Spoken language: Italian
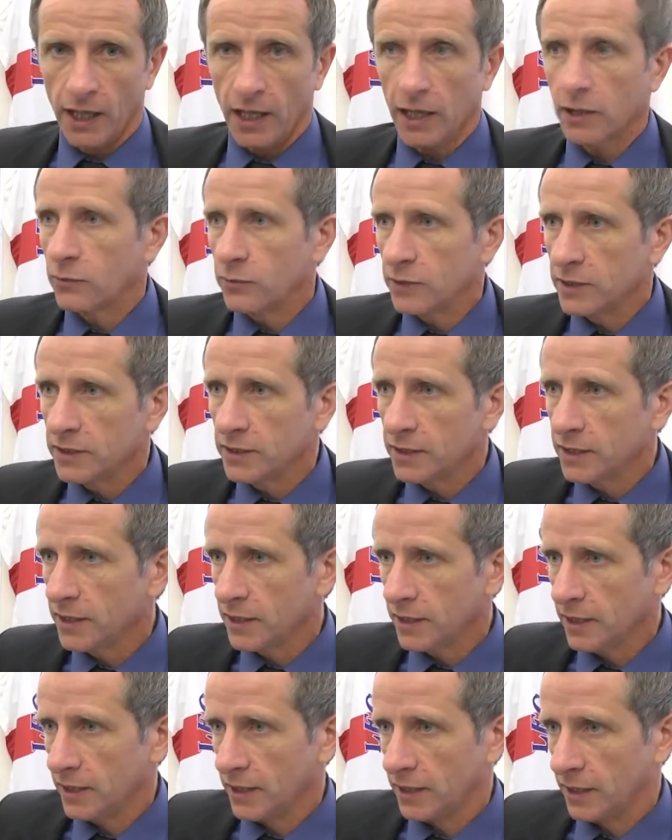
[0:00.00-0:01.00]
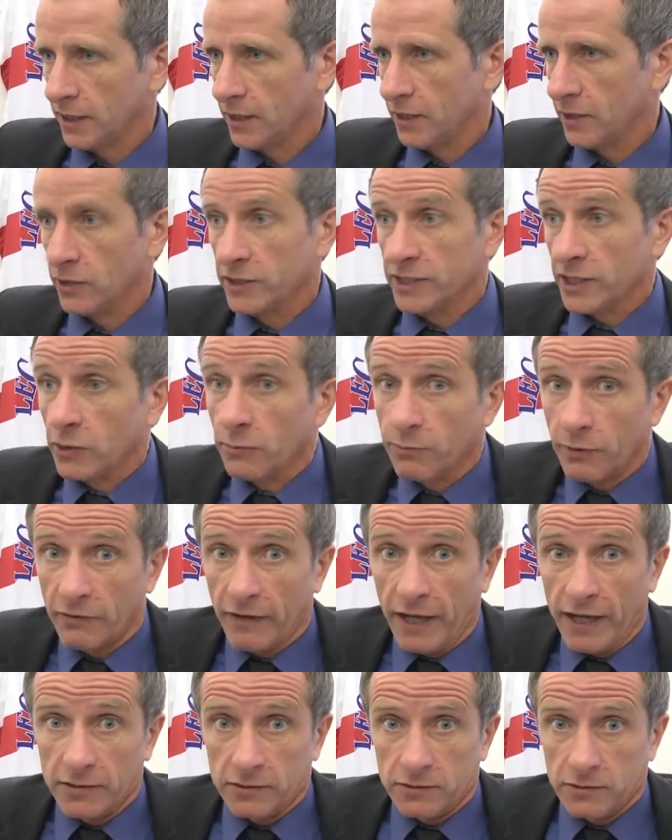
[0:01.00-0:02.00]
E quindi eh, ci hanno
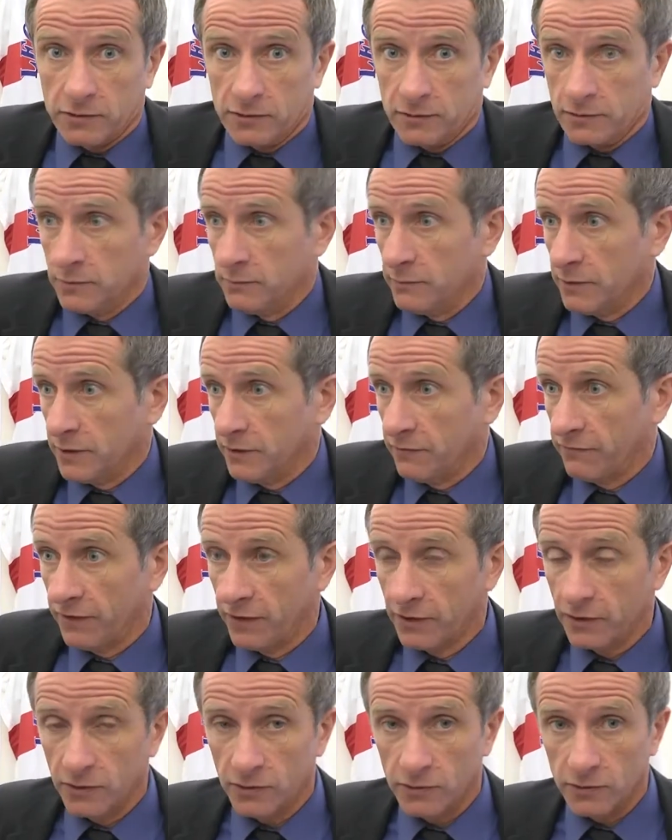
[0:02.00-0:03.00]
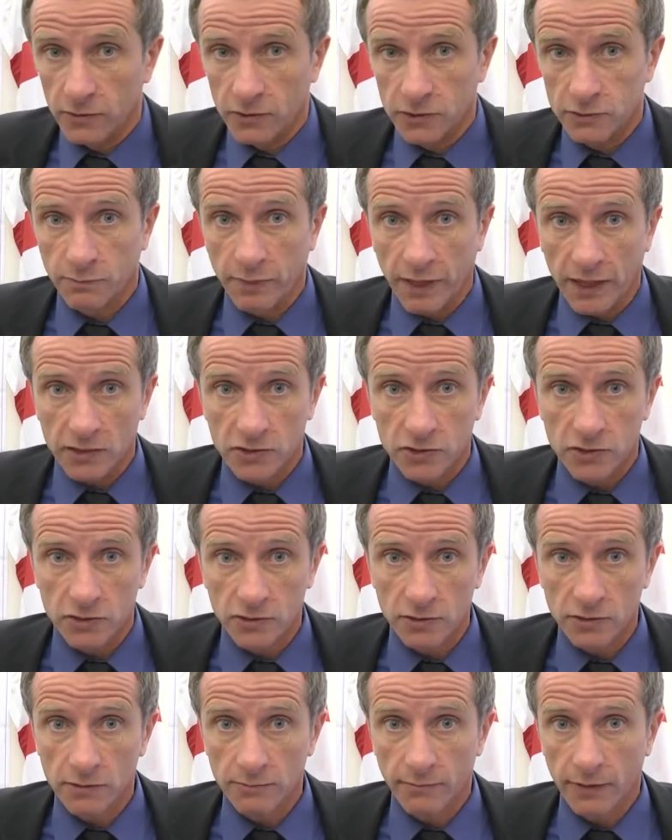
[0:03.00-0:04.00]
provato, come fanno
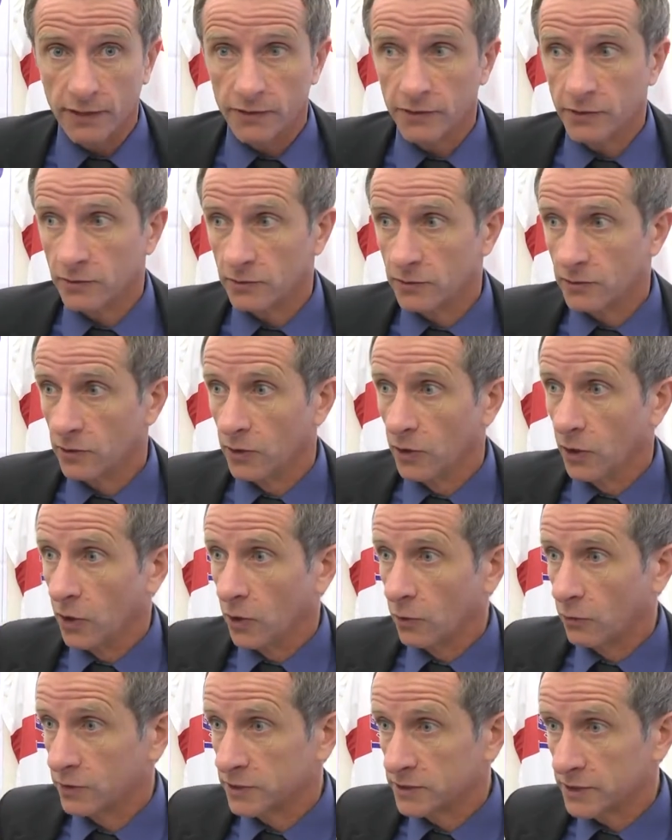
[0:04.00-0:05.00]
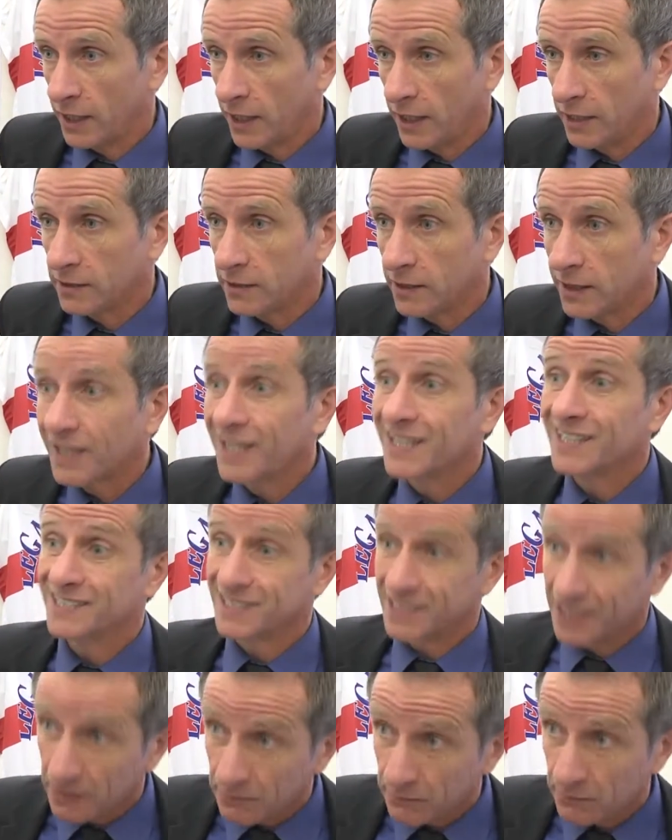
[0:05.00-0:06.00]
spesso, mandano questa lettera che
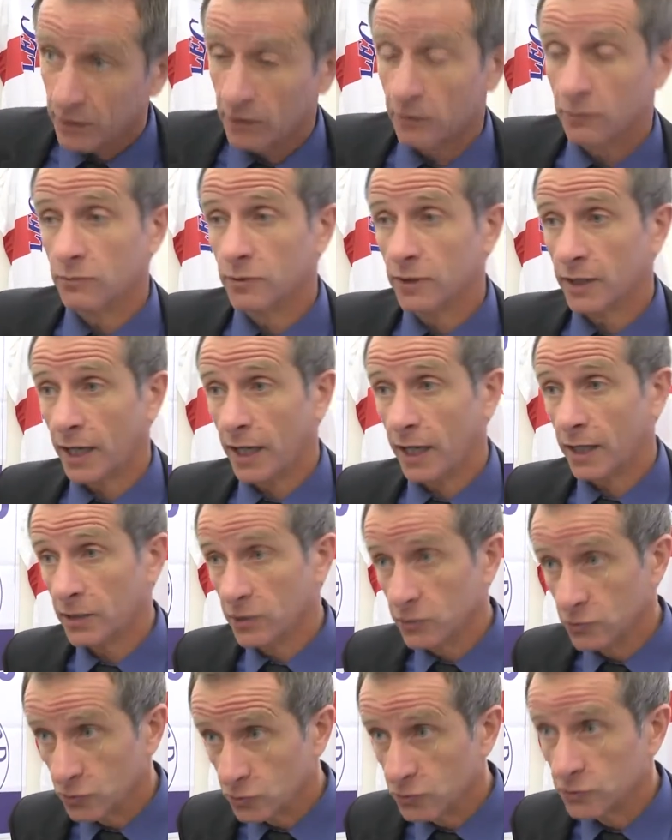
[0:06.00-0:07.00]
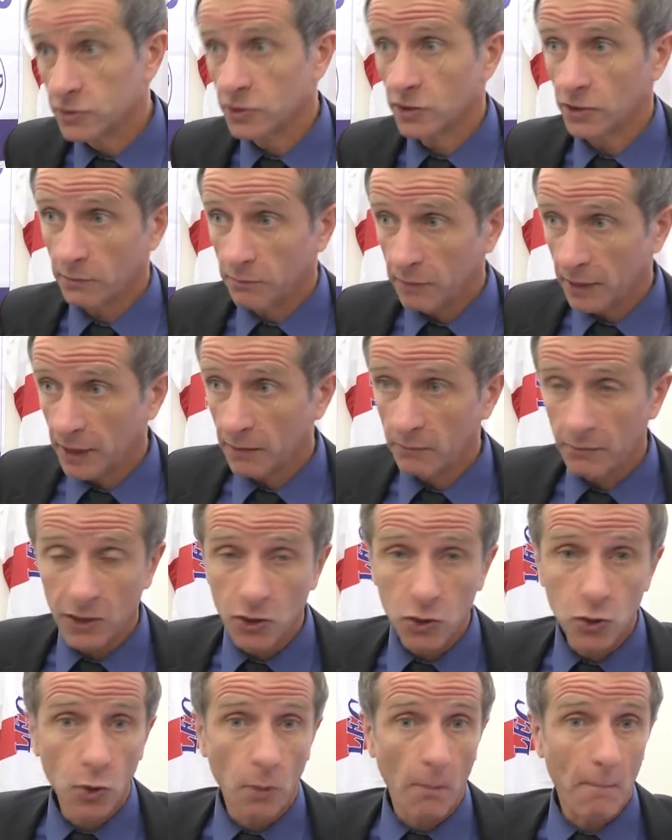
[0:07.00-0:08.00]
sembra una ingiunzione di
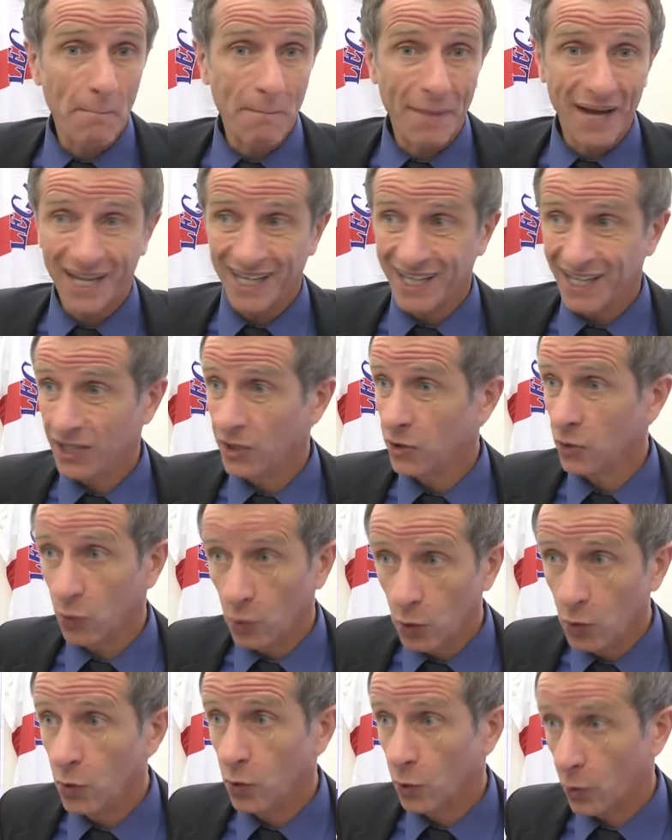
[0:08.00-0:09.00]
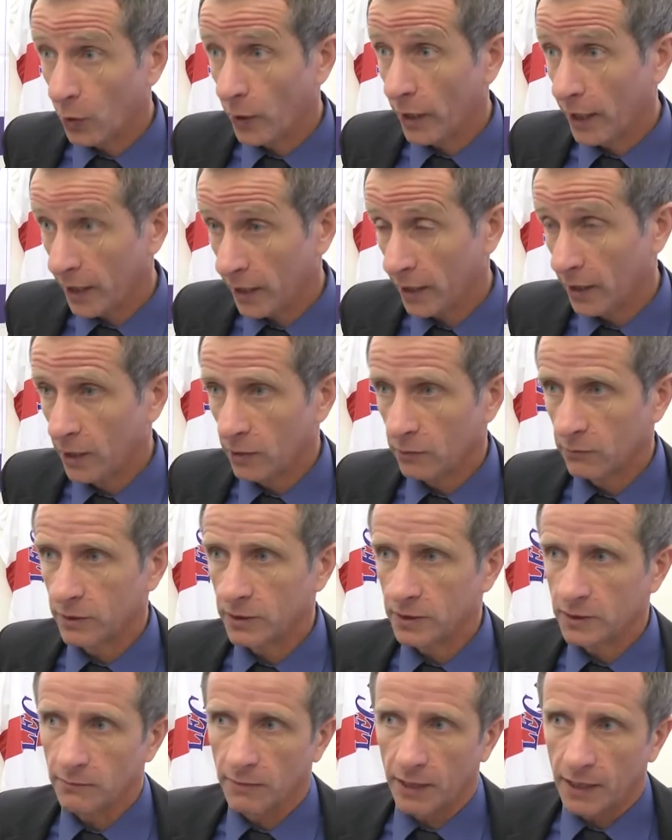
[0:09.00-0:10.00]
pagamento ma che non lo è.
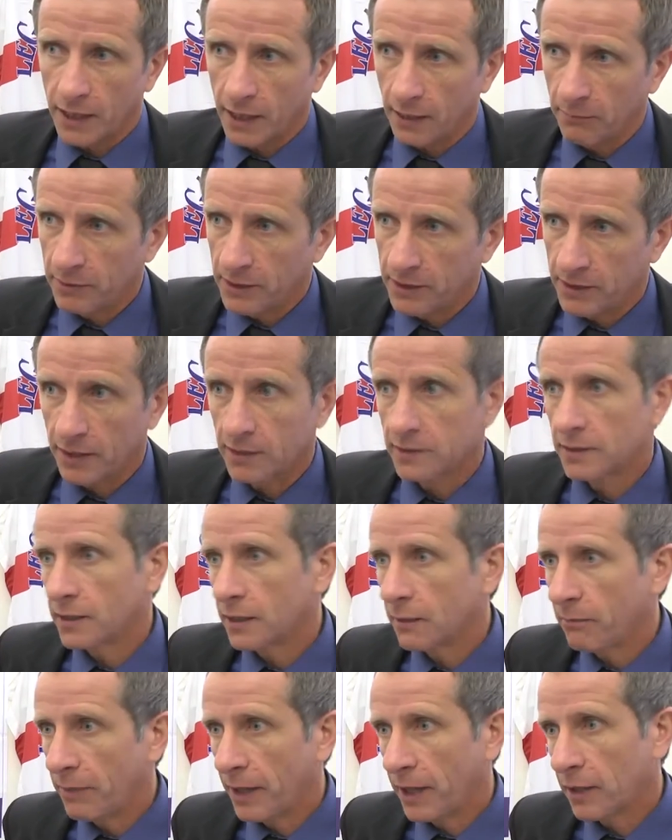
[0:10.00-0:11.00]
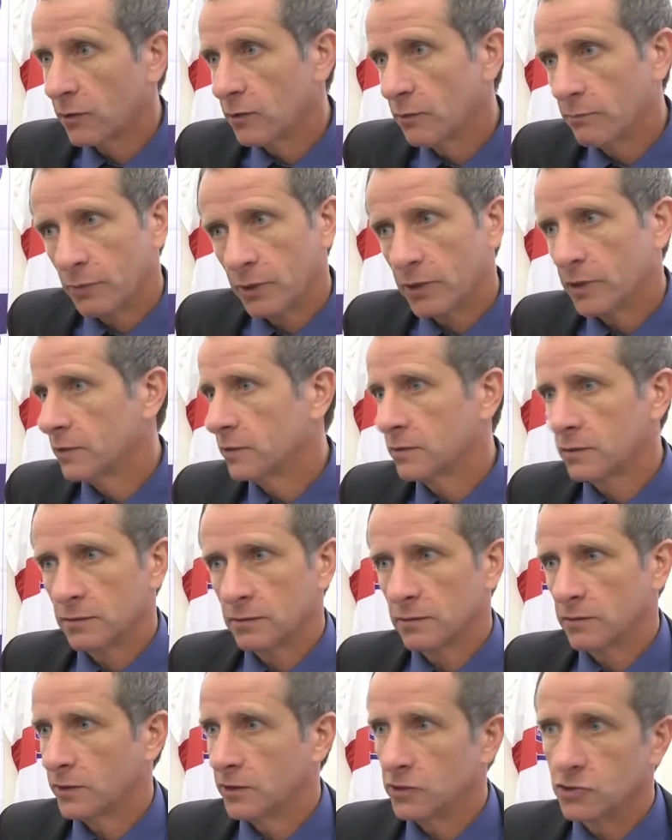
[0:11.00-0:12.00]
Quindi i capitati che pagano poi
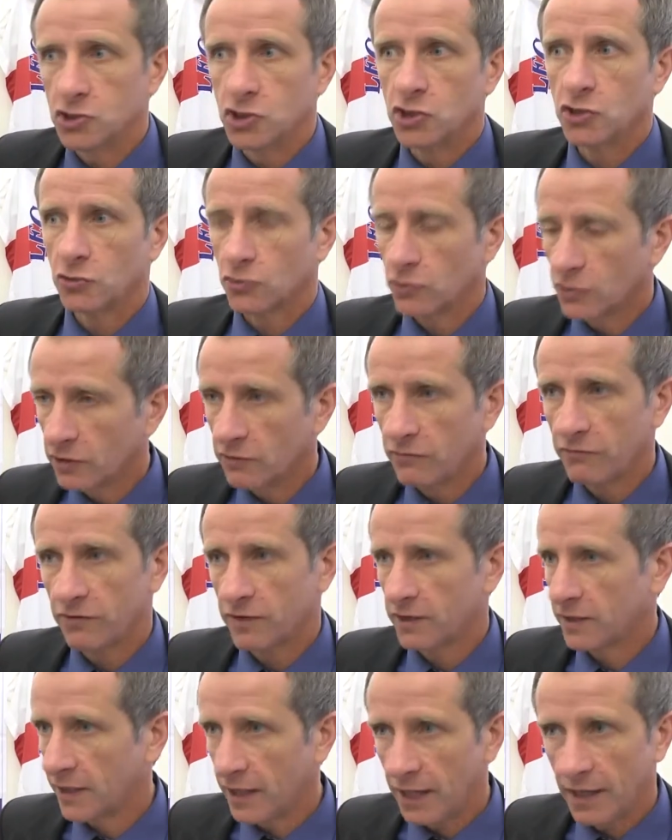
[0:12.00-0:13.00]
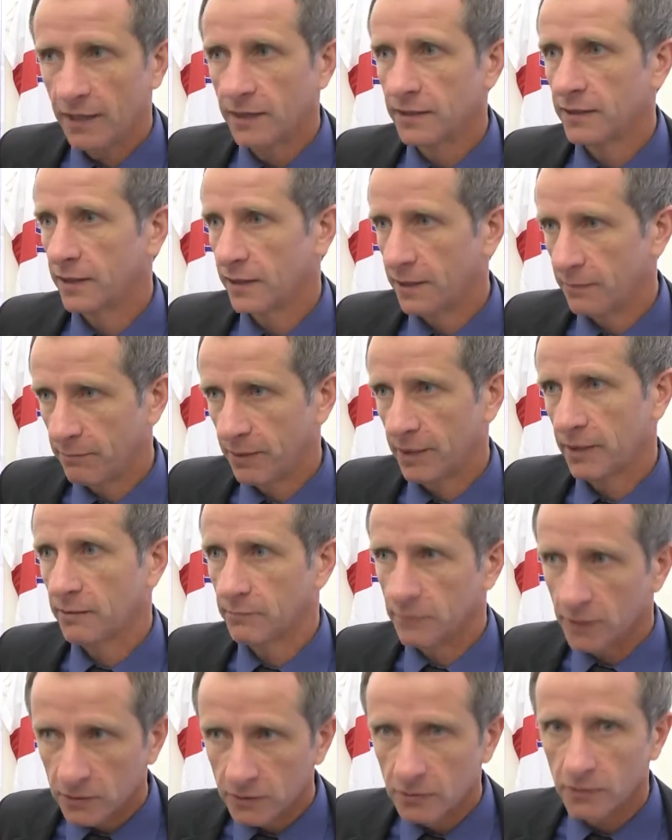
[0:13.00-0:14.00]
entrano nel girone infernale del
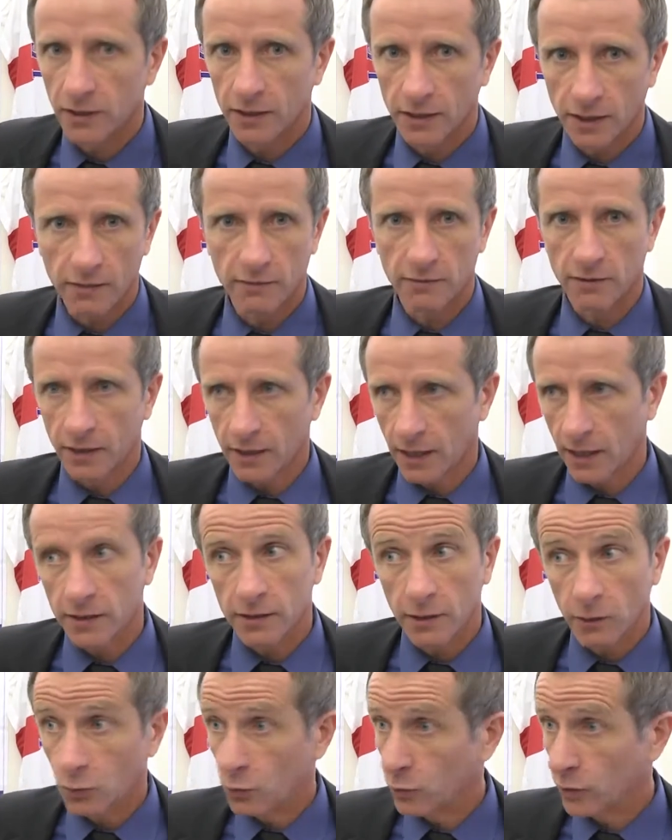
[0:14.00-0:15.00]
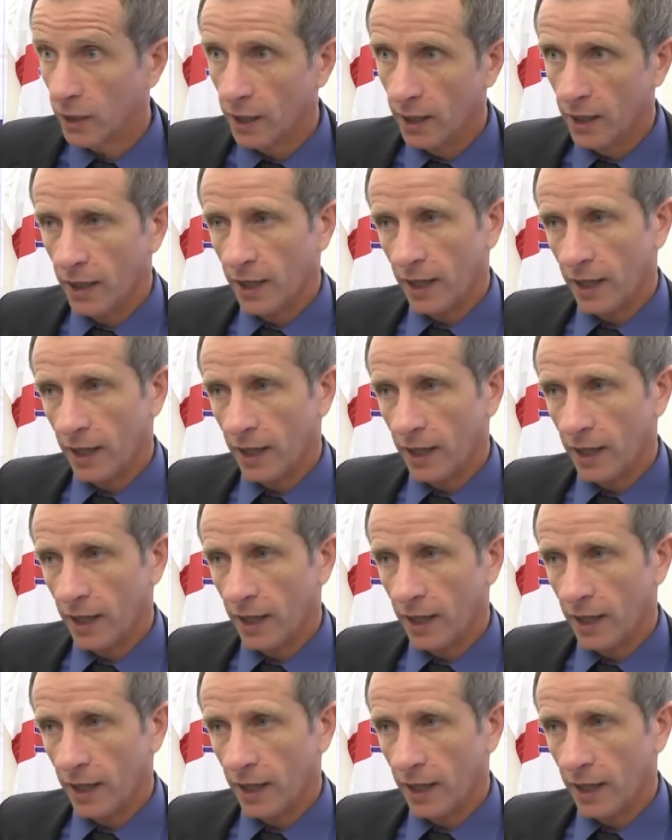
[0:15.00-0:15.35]
pagamento del canone RAI da cui